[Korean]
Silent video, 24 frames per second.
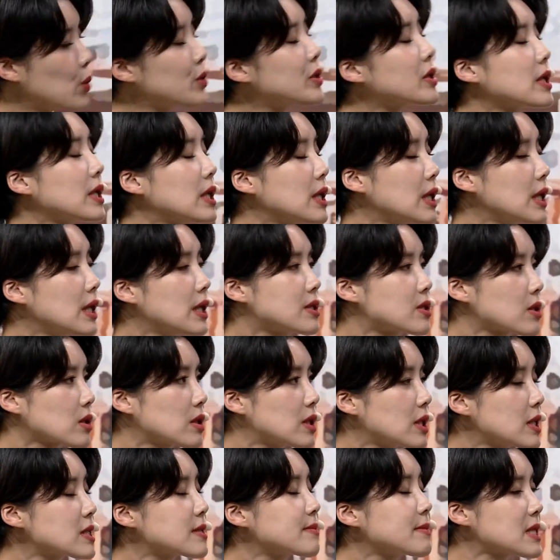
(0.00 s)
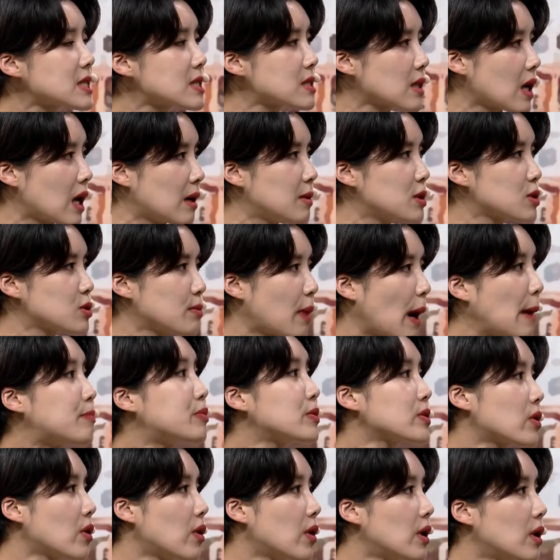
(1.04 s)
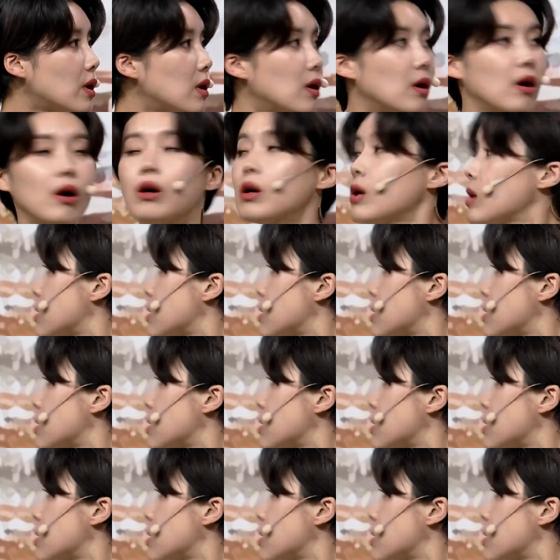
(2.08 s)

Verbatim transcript: 오늘이 저 크리스마스라 아마 좀 바쁠 거예요.